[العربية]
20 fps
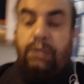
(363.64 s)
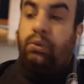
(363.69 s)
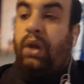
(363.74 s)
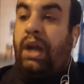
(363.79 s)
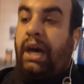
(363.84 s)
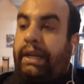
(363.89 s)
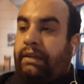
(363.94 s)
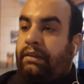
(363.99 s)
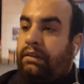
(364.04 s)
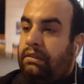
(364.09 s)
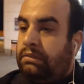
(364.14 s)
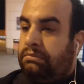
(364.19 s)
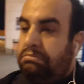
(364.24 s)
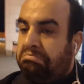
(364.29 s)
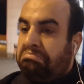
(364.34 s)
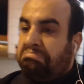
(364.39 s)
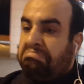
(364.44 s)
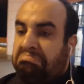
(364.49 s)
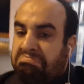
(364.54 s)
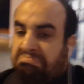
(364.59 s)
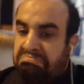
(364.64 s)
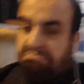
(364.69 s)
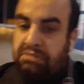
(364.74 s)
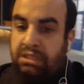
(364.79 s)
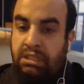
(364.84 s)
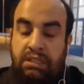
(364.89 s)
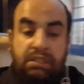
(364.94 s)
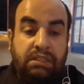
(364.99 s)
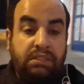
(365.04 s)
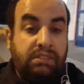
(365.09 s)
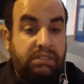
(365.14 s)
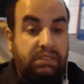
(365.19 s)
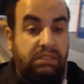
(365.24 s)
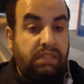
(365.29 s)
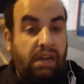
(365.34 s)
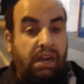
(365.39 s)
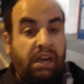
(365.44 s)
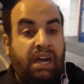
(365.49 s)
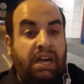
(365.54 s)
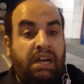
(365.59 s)
دولار
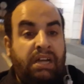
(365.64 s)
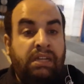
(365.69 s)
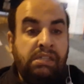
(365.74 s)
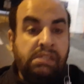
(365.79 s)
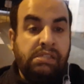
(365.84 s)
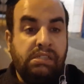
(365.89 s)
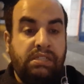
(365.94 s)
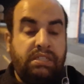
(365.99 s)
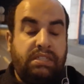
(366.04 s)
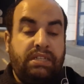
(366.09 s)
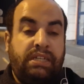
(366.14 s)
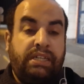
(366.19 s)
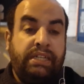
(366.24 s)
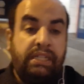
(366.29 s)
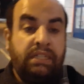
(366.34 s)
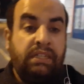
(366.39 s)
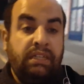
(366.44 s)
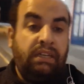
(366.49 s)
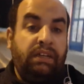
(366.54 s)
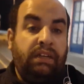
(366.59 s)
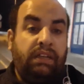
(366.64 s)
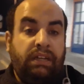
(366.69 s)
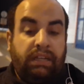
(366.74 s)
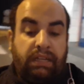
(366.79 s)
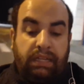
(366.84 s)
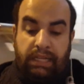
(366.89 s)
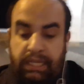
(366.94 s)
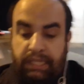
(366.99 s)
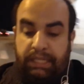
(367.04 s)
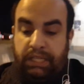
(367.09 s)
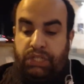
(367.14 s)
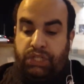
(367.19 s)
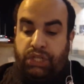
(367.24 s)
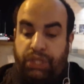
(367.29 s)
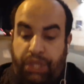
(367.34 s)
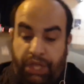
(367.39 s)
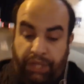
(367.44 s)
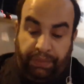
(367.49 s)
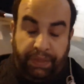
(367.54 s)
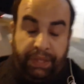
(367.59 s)
صراحة سعر غالي
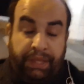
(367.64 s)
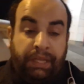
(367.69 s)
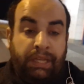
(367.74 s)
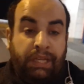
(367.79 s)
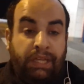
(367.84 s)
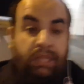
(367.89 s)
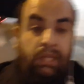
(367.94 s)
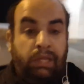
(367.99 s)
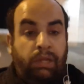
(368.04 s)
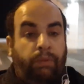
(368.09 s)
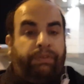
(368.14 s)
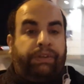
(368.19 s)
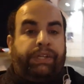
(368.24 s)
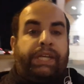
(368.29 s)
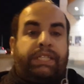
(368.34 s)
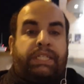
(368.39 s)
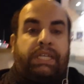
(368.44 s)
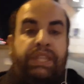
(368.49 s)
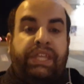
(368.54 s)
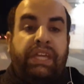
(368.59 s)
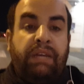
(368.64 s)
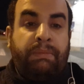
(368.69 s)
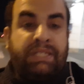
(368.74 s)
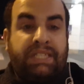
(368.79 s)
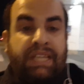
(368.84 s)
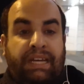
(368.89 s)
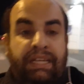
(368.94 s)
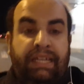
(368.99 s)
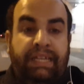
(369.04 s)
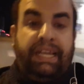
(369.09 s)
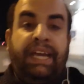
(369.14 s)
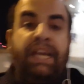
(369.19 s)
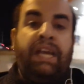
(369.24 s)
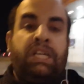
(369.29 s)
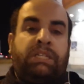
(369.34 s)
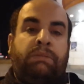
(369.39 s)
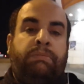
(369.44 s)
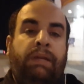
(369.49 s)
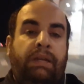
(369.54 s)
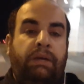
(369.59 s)
جدا في ناس كثير بيسالني
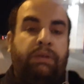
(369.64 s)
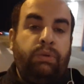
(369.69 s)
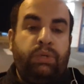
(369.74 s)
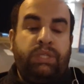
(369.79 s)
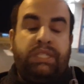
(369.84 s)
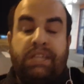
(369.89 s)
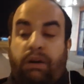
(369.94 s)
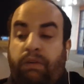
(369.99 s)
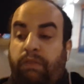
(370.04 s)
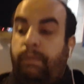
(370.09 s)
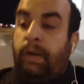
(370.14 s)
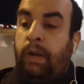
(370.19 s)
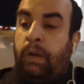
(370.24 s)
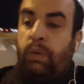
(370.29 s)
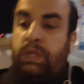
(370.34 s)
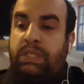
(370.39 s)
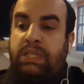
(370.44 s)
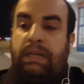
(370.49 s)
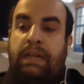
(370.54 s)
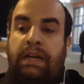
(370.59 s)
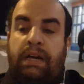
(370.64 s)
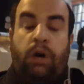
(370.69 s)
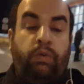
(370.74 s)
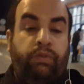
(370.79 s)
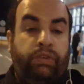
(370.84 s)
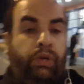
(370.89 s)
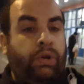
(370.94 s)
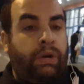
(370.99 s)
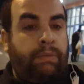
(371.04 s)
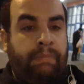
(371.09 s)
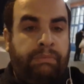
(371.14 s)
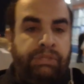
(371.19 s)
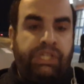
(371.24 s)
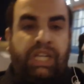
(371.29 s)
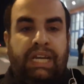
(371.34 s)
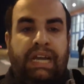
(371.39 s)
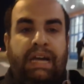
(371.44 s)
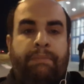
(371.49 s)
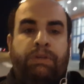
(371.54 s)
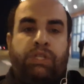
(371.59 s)
ليش بيلاروسيا او بيلاروسيا او في اوروبا
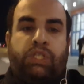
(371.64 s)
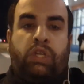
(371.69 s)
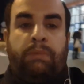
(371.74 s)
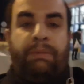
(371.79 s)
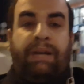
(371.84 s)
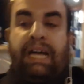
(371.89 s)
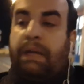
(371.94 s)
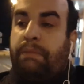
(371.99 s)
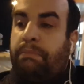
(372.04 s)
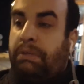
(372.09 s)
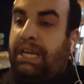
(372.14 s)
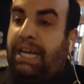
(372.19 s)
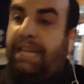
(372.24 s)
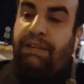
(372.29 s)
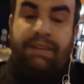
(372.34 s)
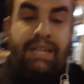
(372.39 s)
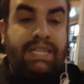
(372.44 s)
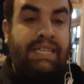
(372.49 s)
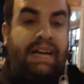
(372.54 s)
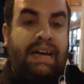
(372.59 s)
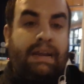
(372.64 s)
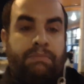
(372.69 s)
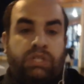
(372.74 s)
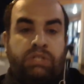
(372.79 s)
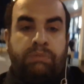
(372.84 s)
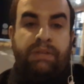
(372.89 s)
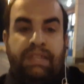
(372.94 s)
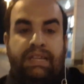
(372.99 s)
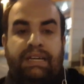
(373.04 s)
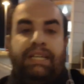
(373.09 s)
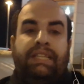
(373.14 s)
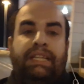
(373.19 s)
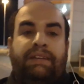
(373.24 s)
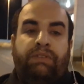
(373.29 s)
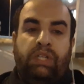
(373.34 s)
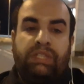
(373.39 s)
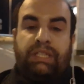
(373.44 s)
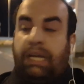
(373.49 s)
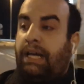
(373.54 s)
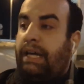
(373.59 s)
بشكل عام بيشتروا بالحبه لان الاسعار مش مثل عندنا في
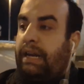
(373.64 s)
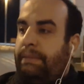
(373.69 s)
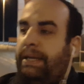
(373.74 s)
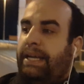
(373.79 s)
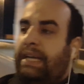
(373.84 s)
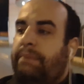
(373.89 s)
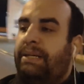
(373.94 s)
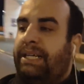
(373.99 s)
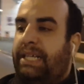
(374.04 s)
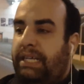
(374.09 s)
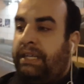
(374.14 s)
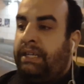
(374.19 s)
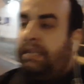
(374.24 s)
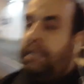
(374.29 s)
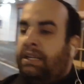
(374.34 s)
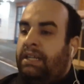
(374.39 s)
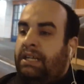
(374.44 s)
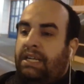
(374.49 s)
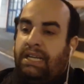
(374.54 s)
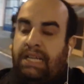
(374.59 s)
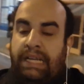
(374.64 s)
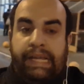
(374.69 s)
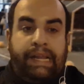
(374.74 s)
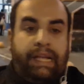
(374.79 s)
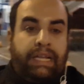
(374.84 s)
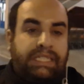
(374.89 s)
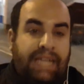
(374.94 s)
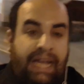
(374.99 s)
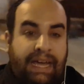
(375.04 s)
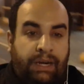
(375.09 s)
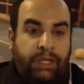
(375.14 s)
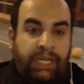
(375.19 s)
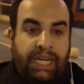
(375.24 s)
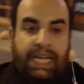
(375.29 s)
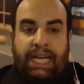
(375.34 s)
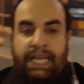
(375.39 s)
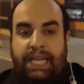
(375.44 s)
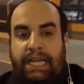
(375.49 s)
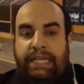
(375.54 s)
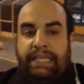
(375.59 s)
الوطن العربي يا جماعه الاسعار هنا
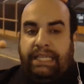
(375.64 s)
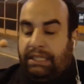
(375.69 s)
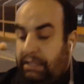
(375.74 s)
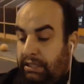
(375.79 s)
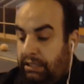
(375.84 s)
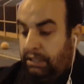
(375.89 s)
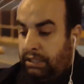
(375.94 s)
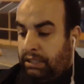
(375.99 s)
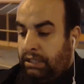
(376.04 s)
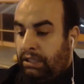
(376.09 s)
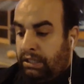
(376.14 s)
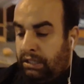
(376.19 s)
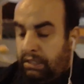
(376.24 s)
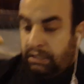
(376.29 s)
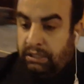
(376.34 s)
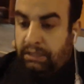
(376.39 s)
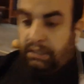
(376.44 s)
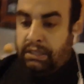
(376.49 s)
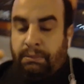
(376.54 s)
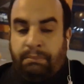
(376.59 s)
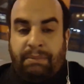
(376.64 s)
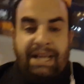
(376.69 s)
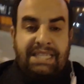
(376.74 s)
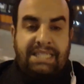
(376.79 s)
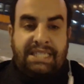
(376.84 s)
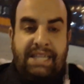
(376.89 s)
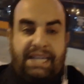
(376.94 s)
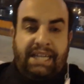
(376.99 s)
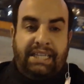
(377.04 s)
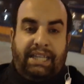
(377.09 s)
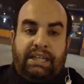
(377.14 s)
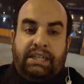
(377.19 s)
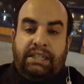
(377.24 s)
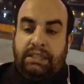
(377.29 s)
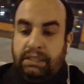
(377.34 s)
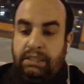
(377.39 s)
خياليه بس كده